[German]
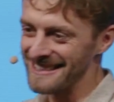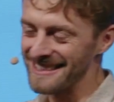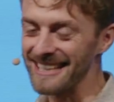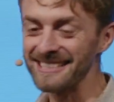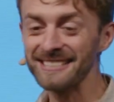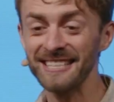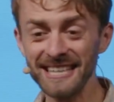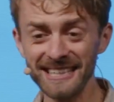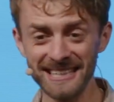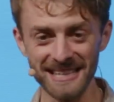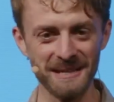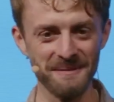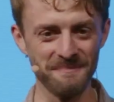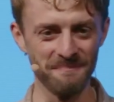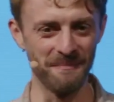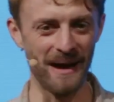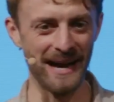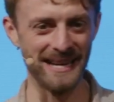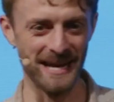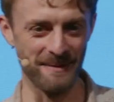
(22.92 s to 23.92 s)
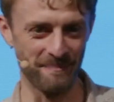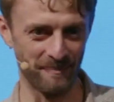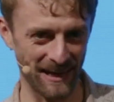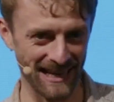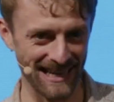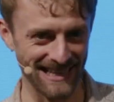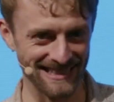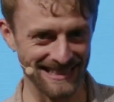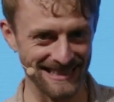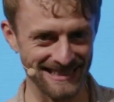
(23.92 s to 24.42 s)
Der Titel meiner
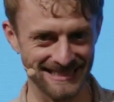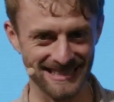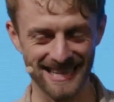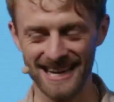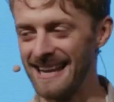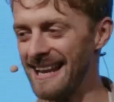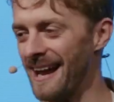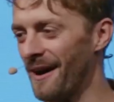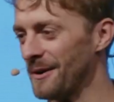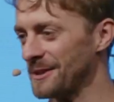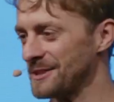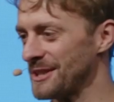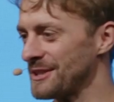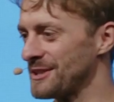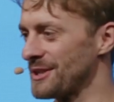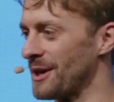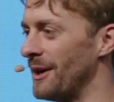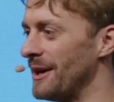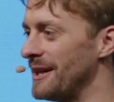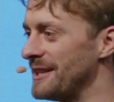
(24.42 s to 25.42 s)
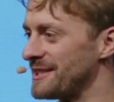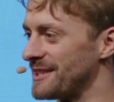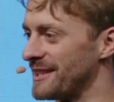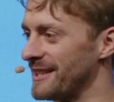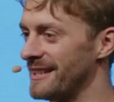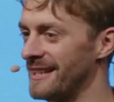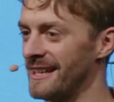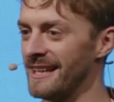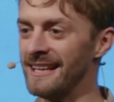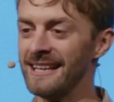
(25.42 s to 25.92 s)
Predigt lautet
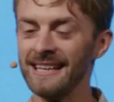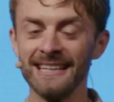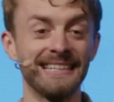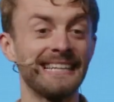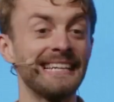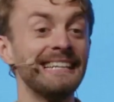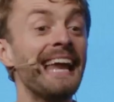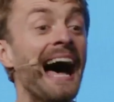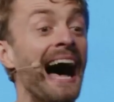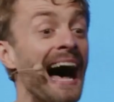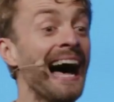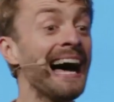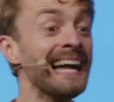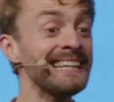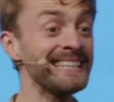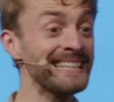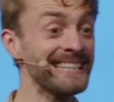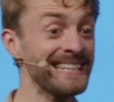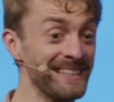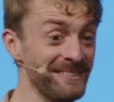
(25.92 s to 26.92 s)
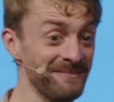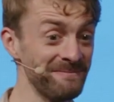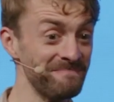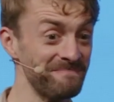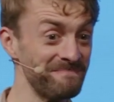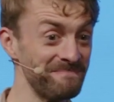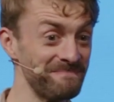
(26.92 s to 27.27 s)
heute Gnade